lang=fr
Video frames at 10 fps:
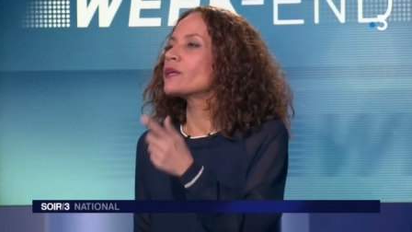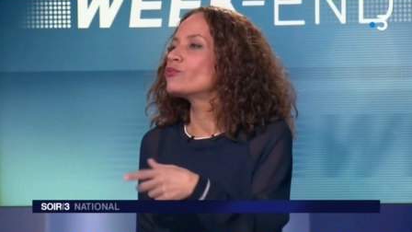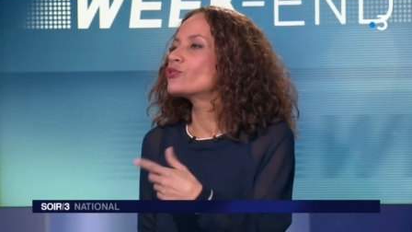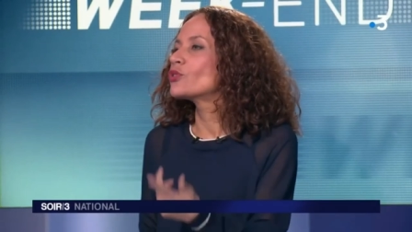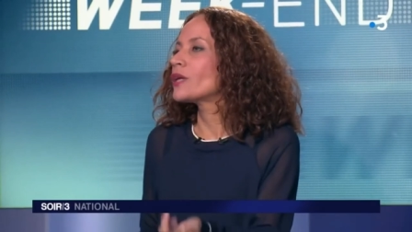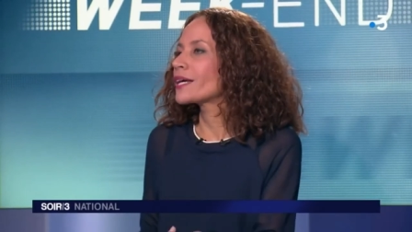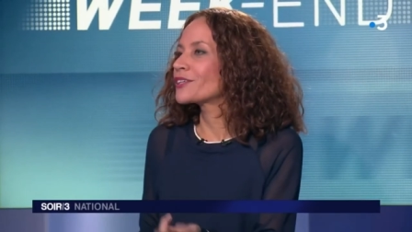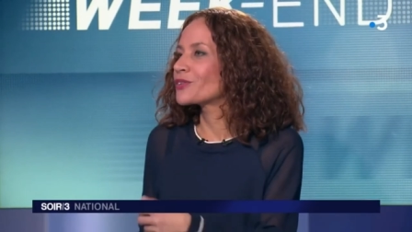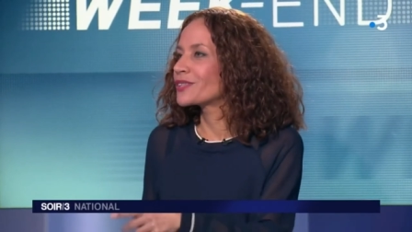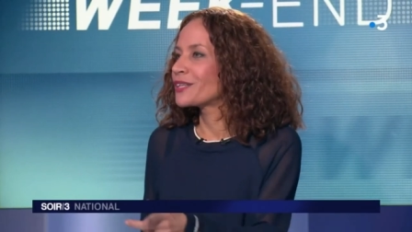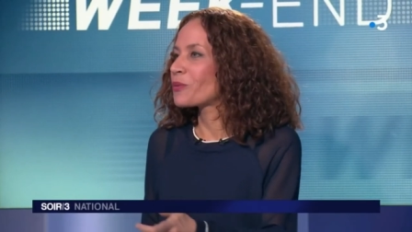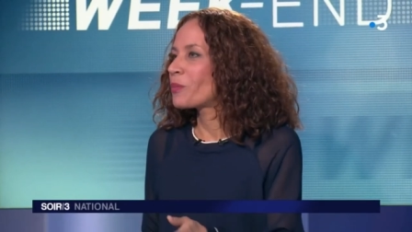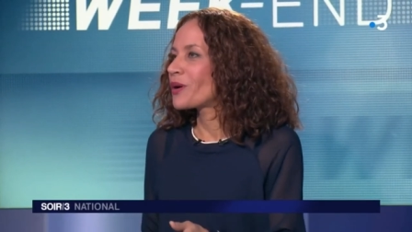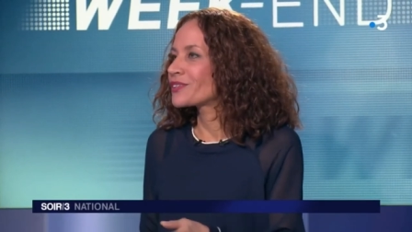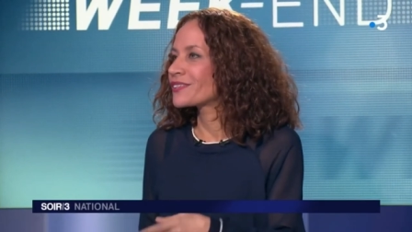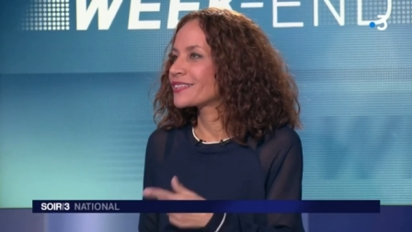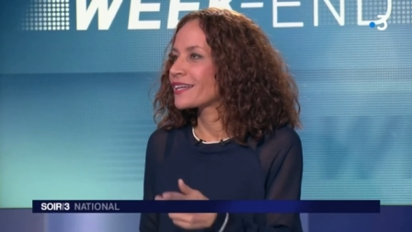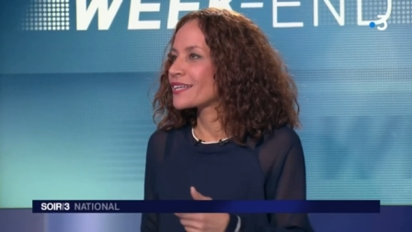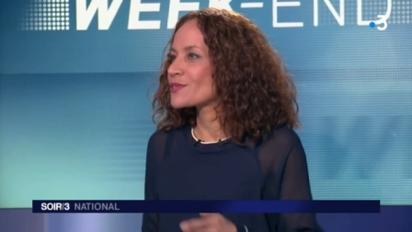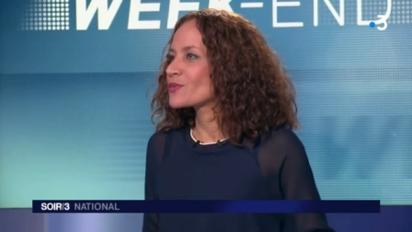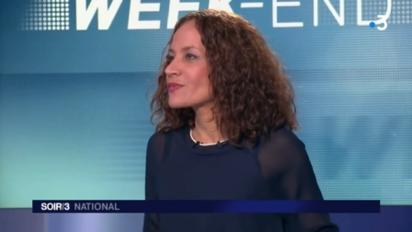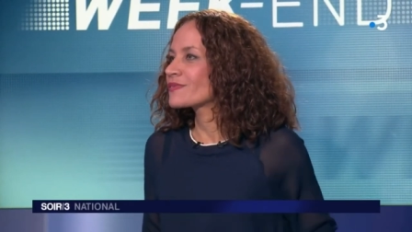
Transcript: qui a le plus de likes euh, qui l'emporte, qui a raison